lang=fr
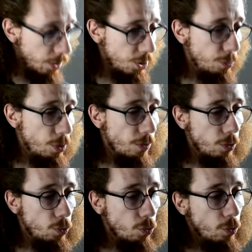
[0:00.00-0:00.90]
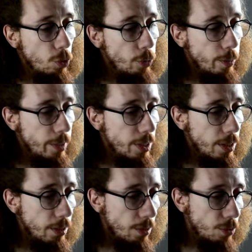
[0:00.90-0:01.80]
J'ai pu avoir du coup le
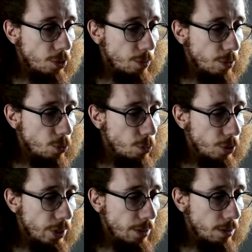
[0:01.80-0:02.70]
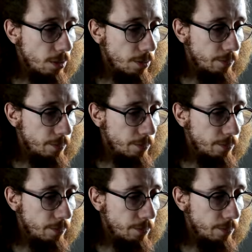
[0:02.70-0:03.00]
Mimiki que j'ai mis sous pochette.